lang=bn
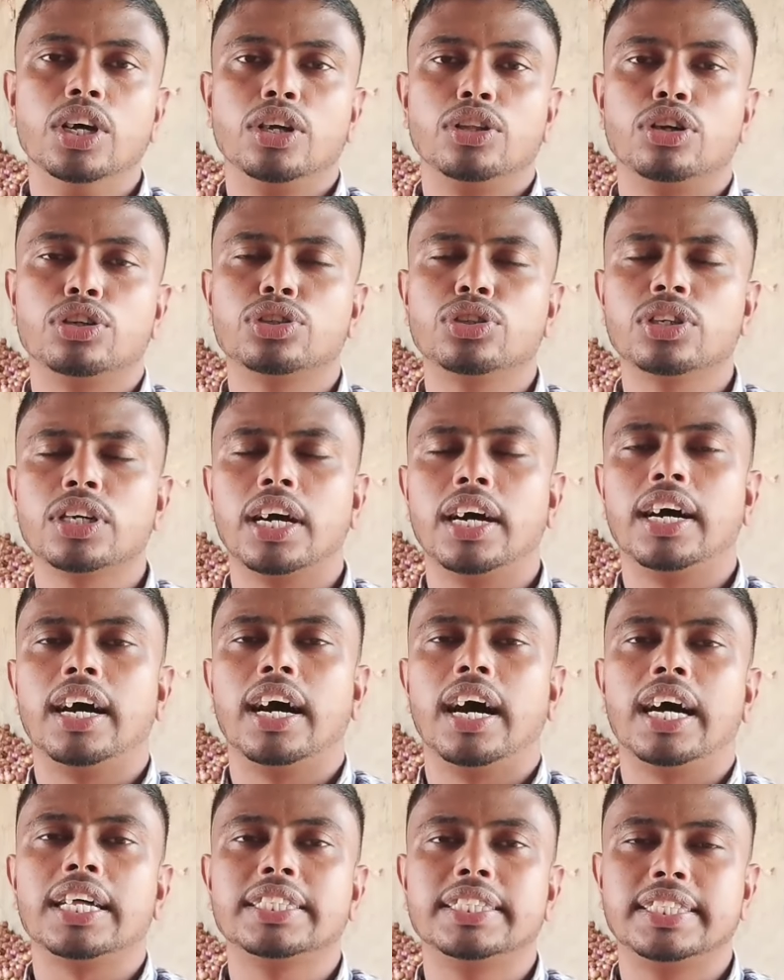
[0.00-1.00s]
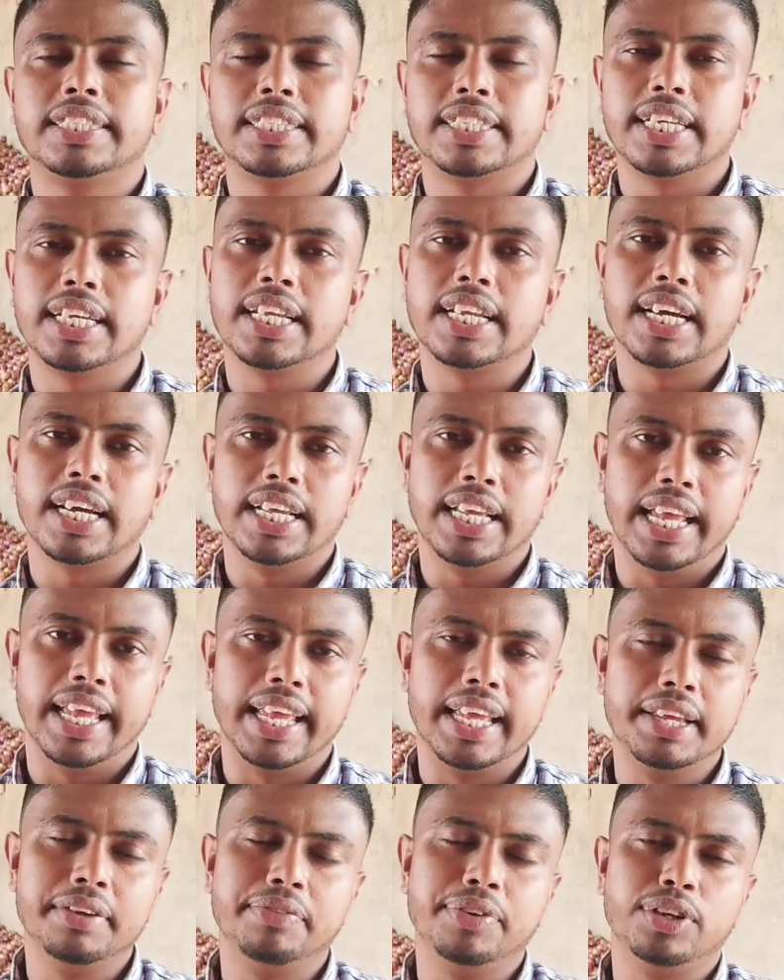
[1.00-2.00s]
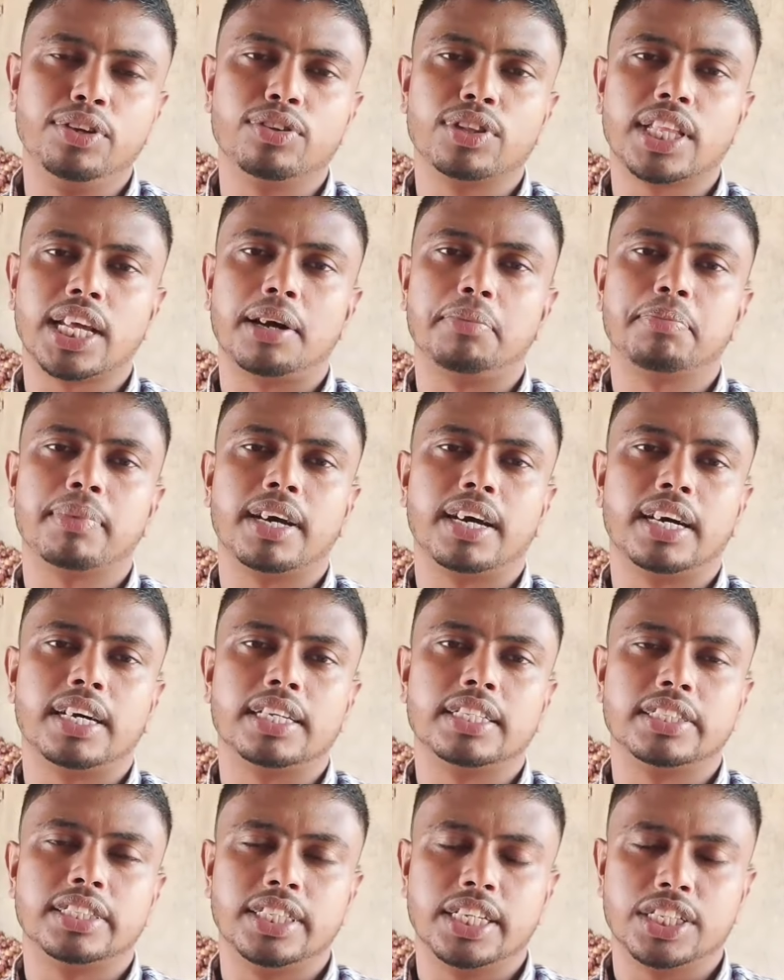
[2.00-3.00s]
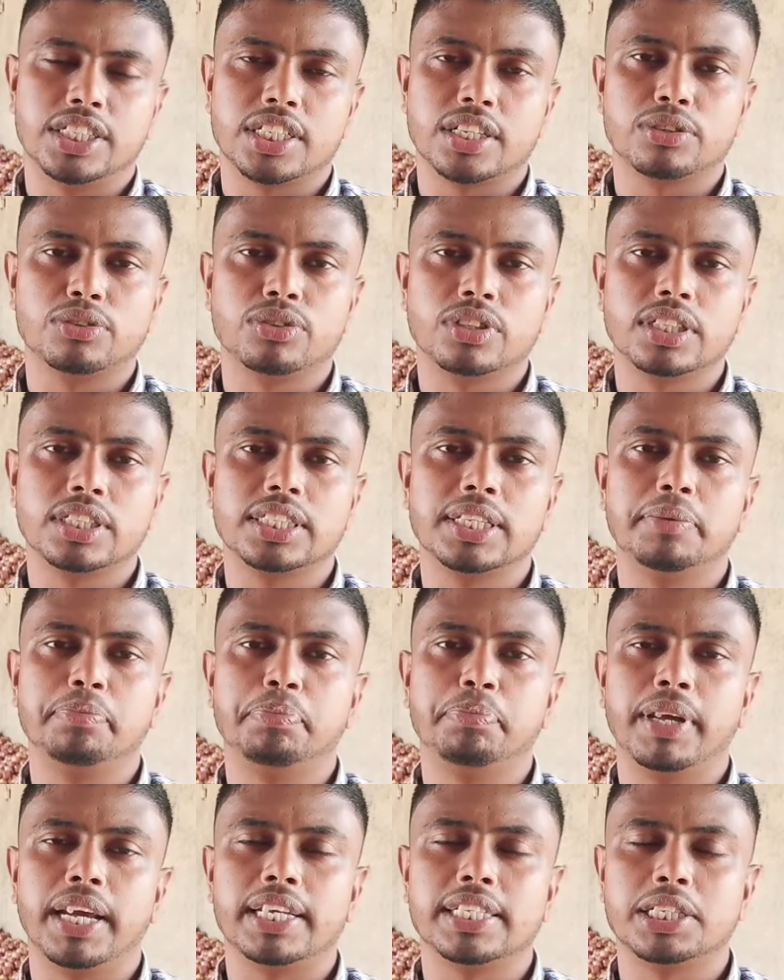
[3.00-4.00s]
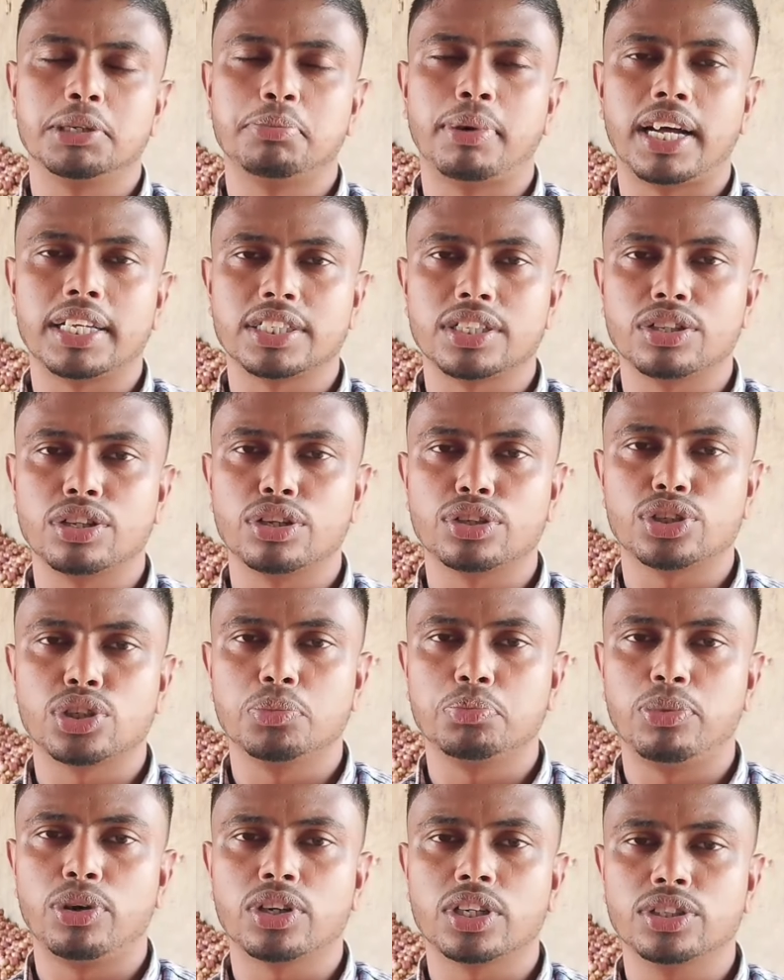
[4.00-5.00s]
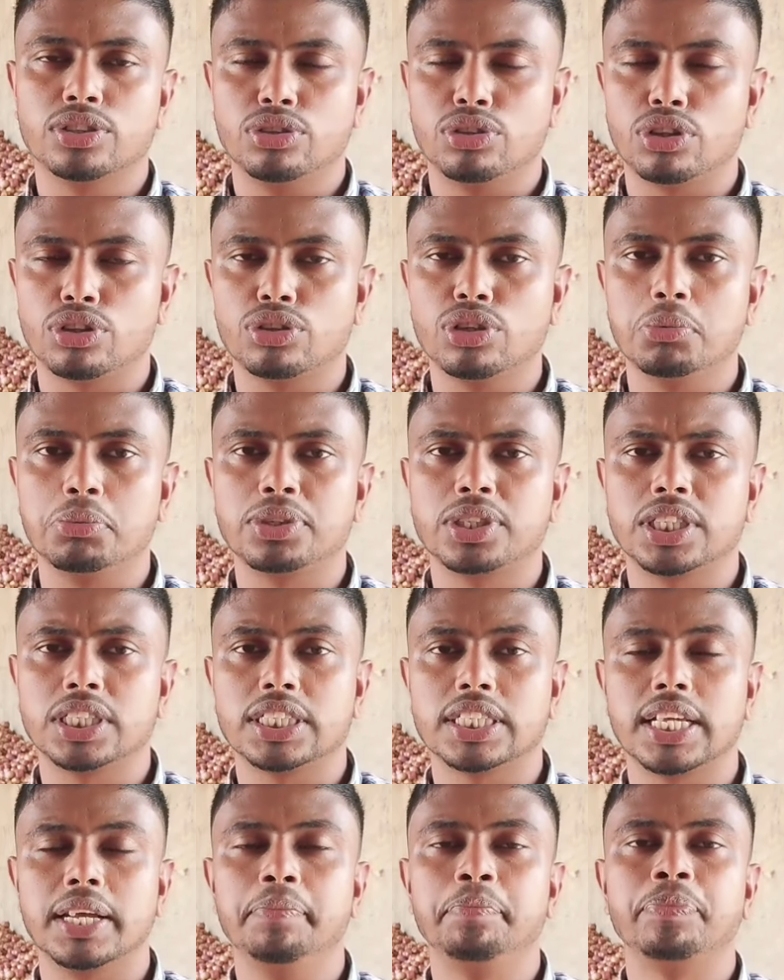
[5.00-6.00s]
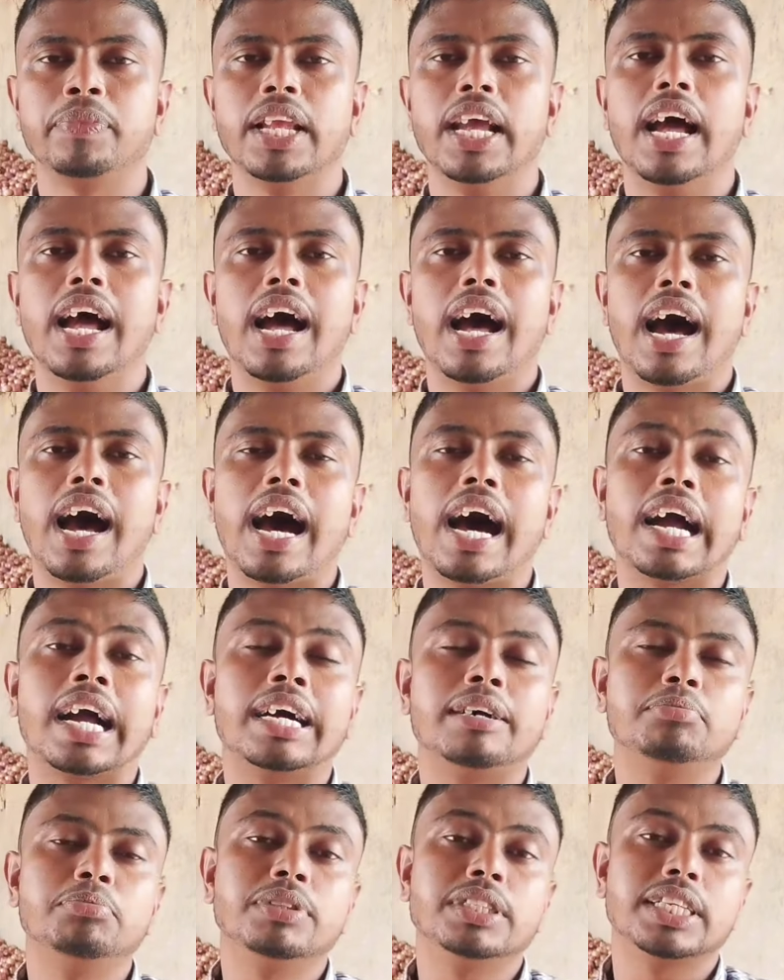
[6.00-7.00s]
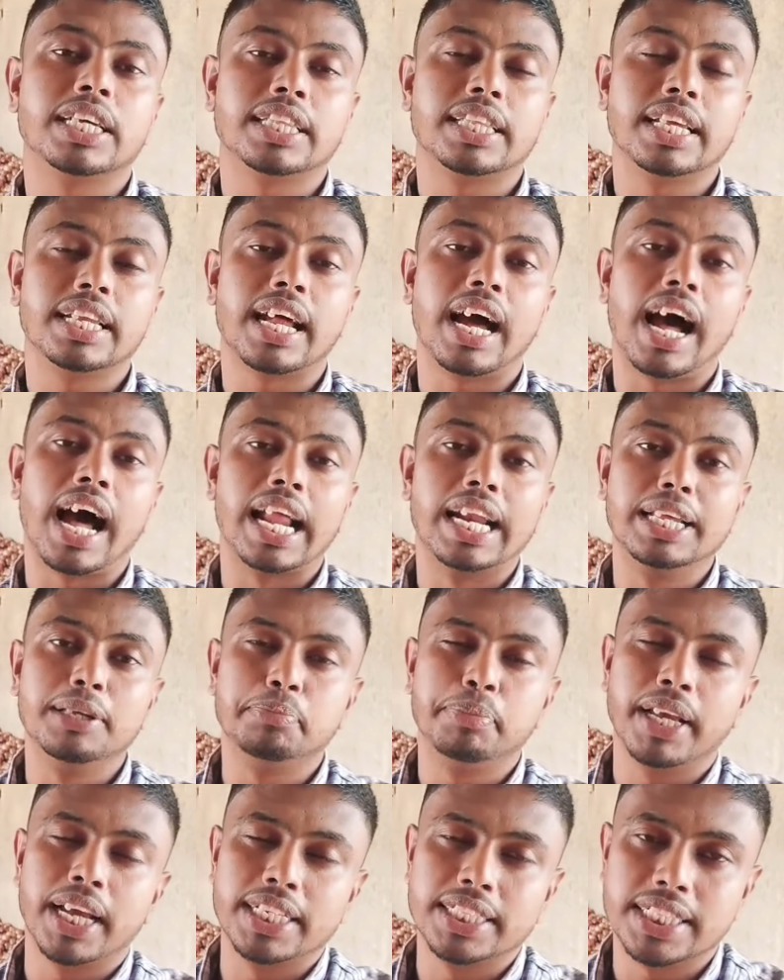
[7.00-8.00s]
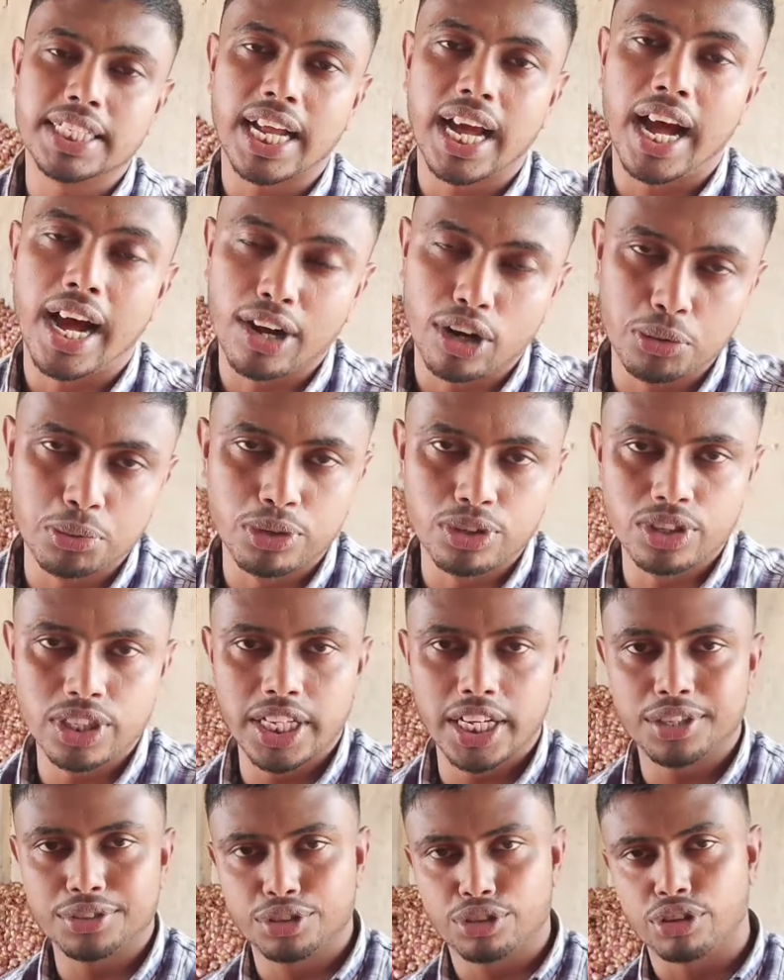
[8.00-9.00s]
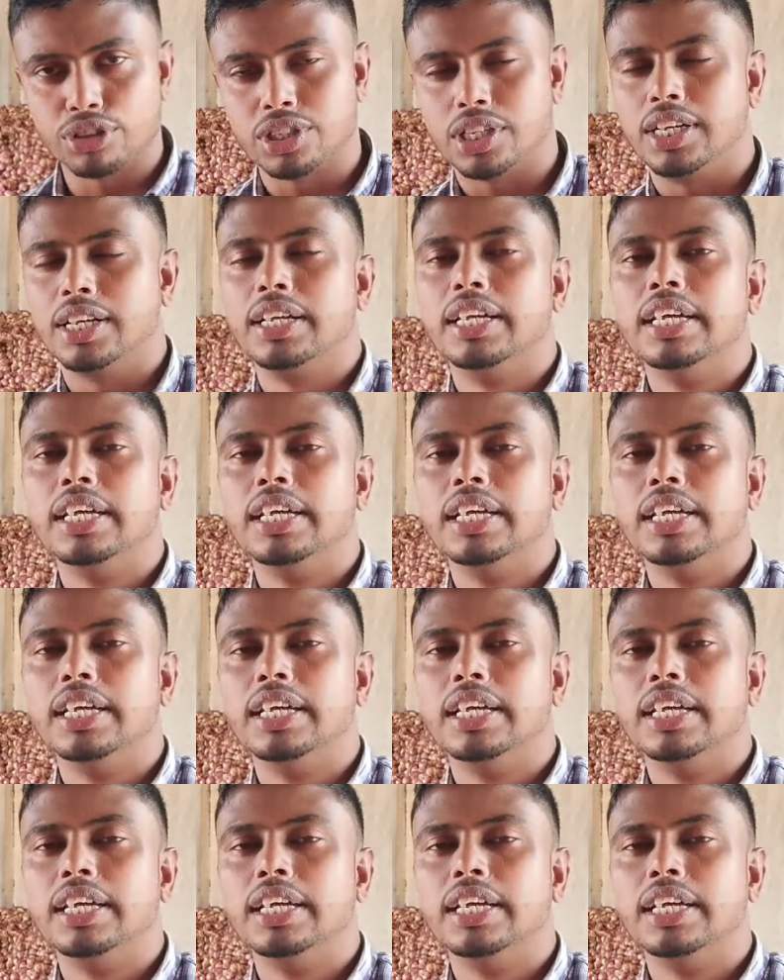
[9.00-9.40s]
দর্শক আজকের এই ভিডিওতে আমরা চেষ্টা করতেছি পেঁয়াজের বাজার দর সম্পর্কে কিছু তথ্য এবং সে সাথে আগাম জাতের হালি পেঁয়াজের আগমন নিয়ে কিছু কথা